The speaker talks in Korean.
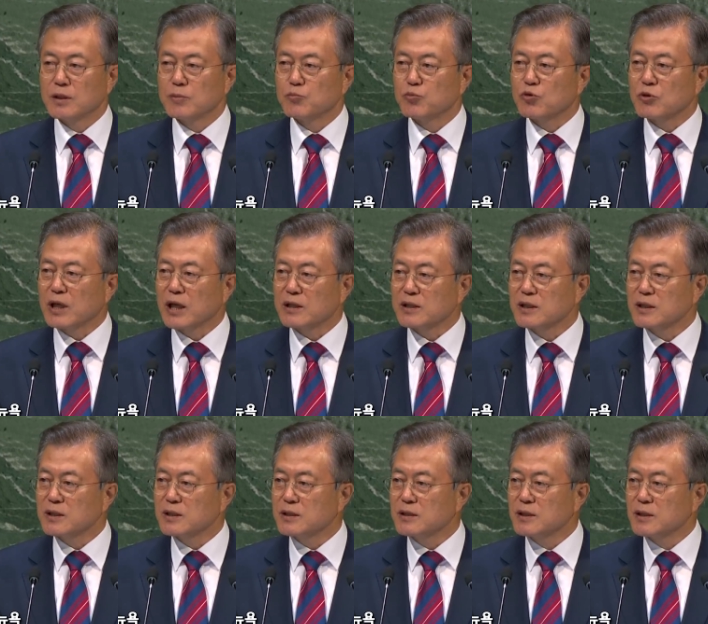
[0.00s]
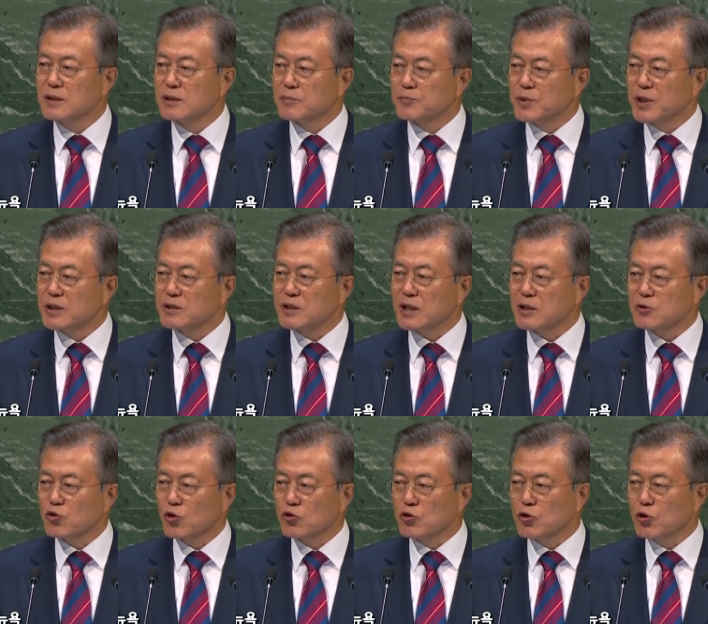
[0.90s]
북한의 평창
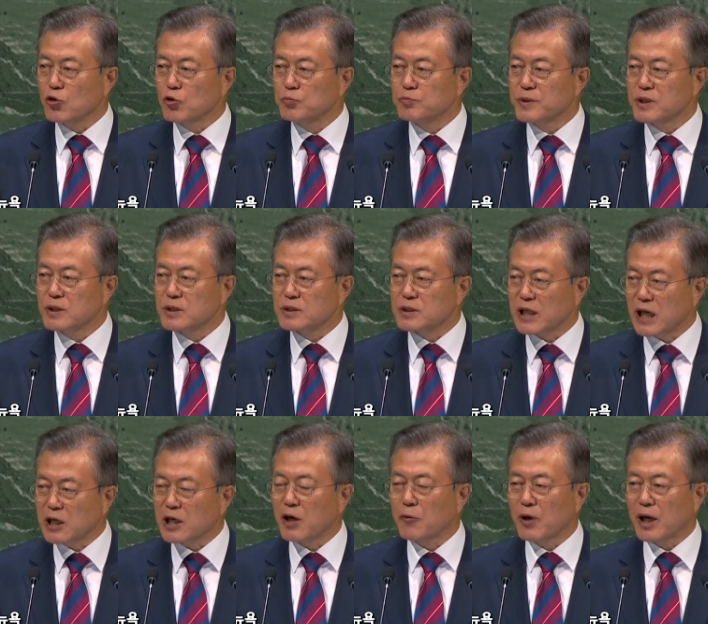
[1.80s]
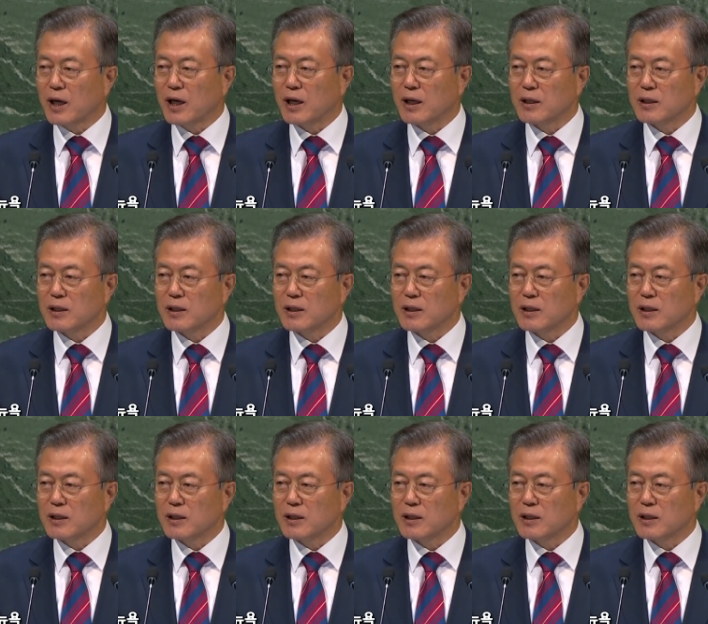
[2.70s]
동계올림픽 참가와